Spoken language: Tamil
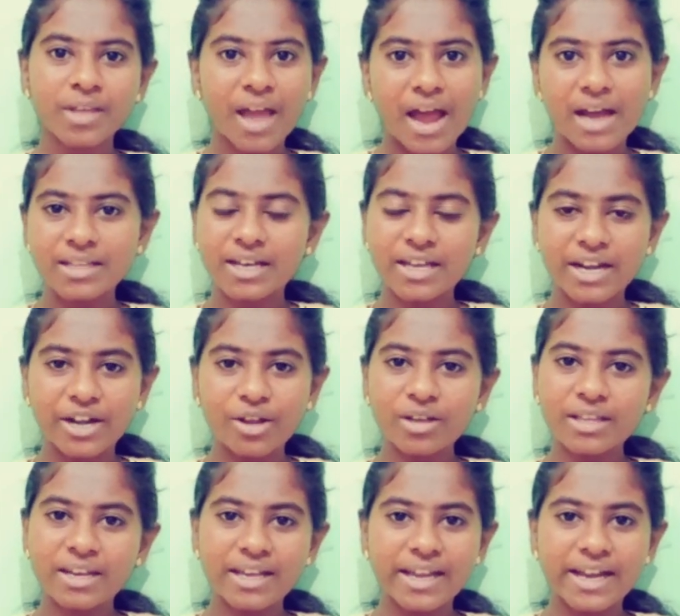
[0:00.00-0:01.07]
ஆதார் ஐடியோ
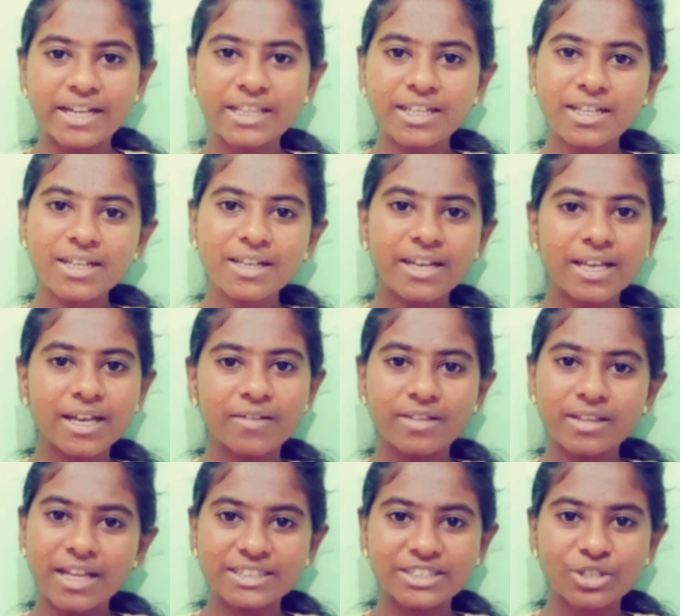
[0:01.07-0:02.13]
அதை நீங்கள் எடுத்துகிட்டு நீங்கள்
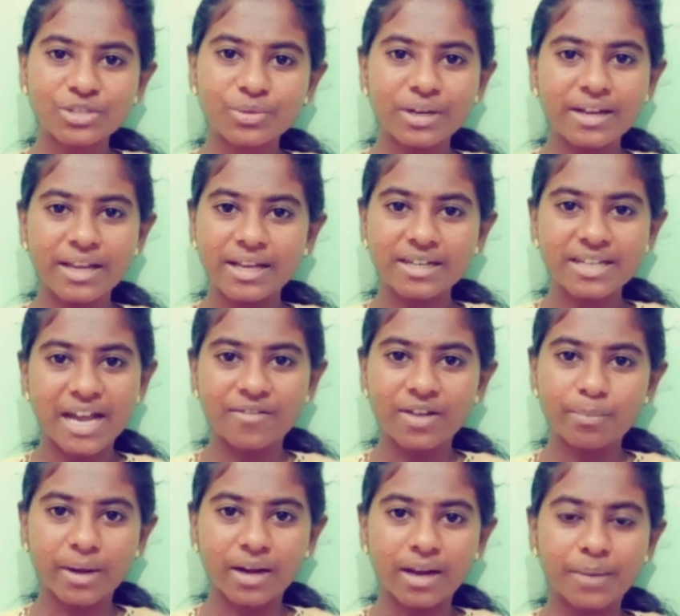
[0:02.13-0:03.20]
வந்து ஆஸ் யூஸ்வல் நீங்கள்
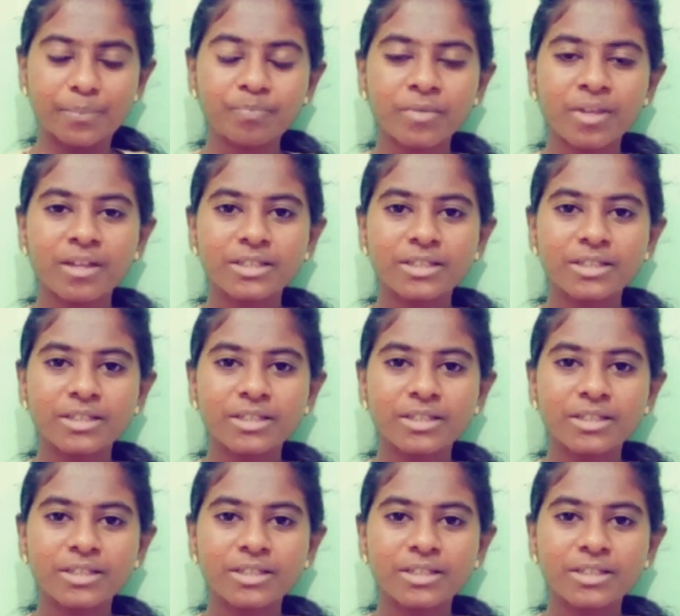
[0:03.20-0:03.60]
ட்ராவல் பண்ணலாம்